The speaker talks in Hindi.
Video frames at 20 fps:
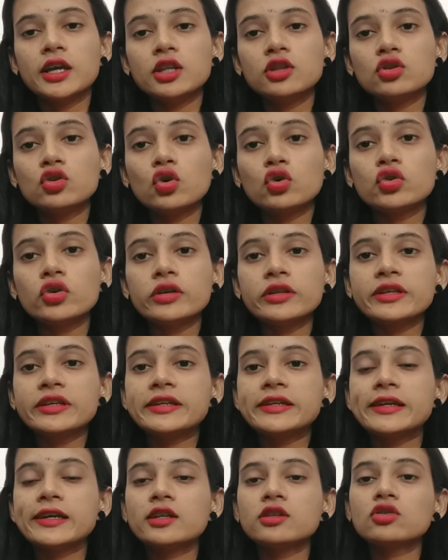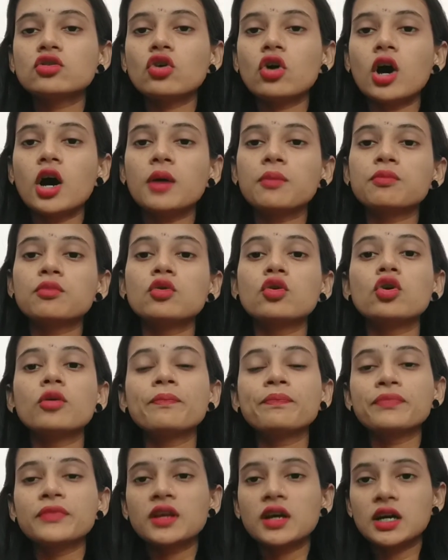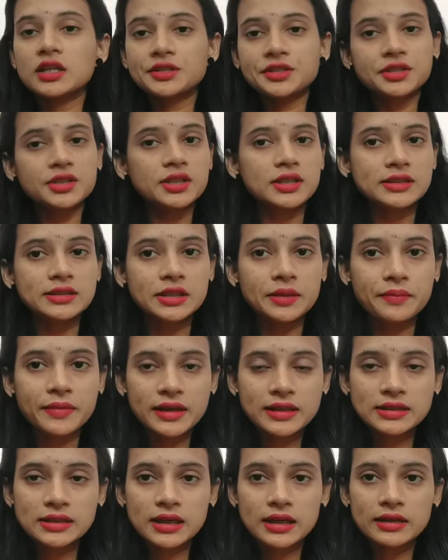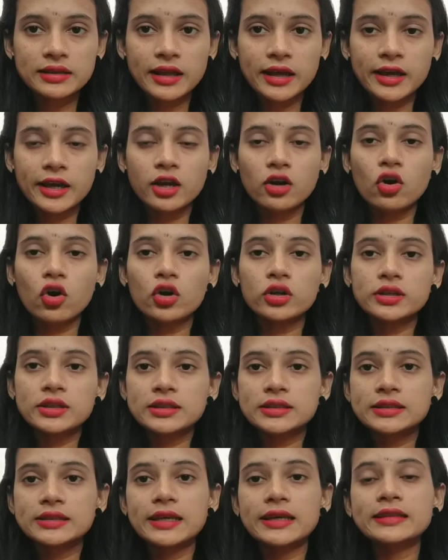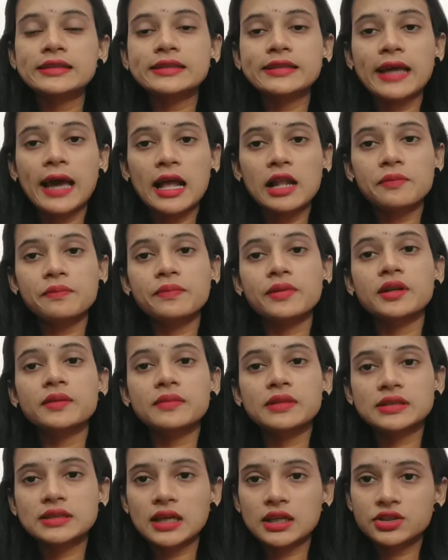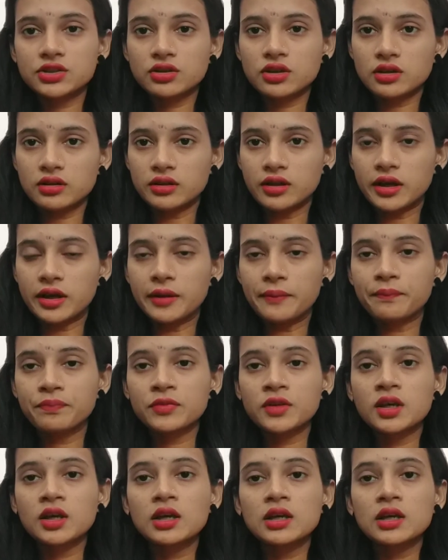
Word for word: इन दोनों इंग्रेडिएंट को आपको अच्छी तरह से मिक्स करना है और इसे स्कैल्प पर मसाज करना है